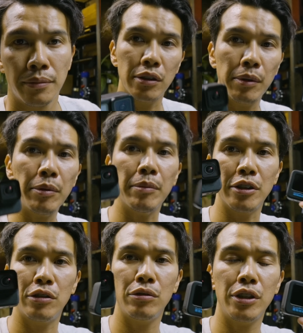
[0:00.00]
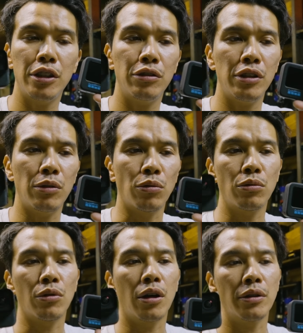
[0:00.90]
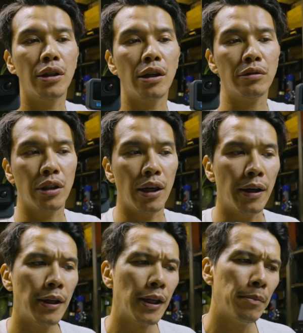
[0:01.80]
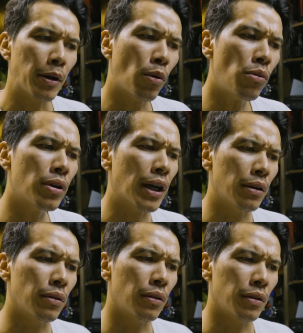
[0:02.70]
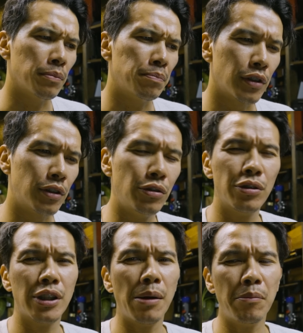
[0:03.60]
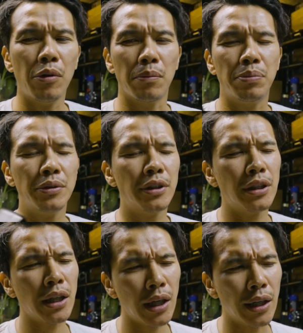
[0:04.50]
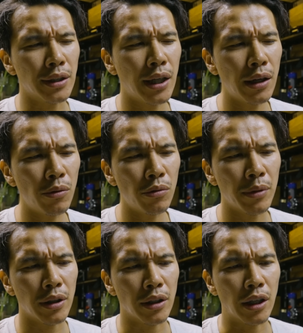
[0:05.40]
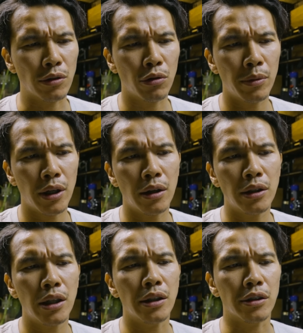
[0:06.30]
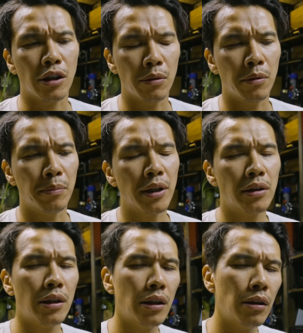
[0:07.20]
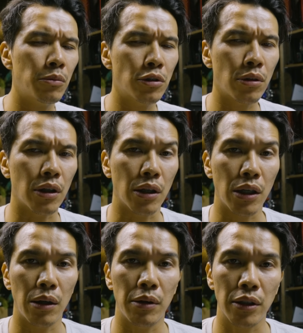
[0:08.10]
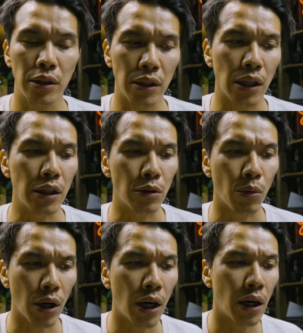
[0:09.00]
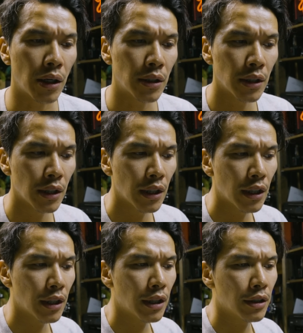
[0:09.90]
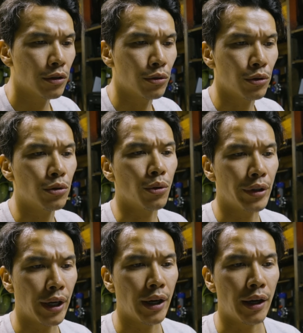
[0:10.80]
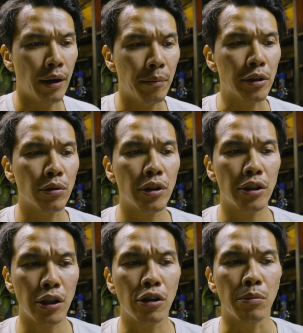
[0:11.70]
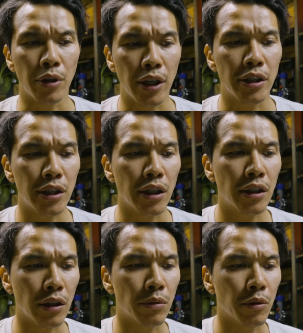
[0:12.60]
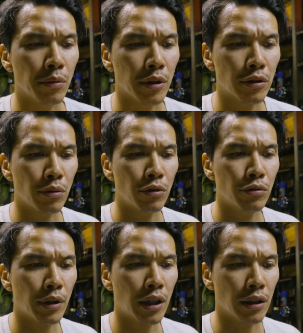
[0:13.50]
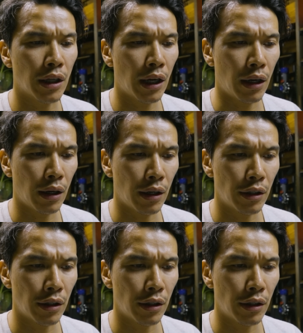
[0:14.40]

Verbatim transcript: 今までまあじゅういち、じゅうにってほとんど変わってなくて、まあ今回のじゅうさんもぶっちゃけね、性能面で言ったらそこまで変わってないんですけども、バッテリーの持ちとかが変わってたりとかするので、まあそういったチェックもね、していきたいと思います。というわけで、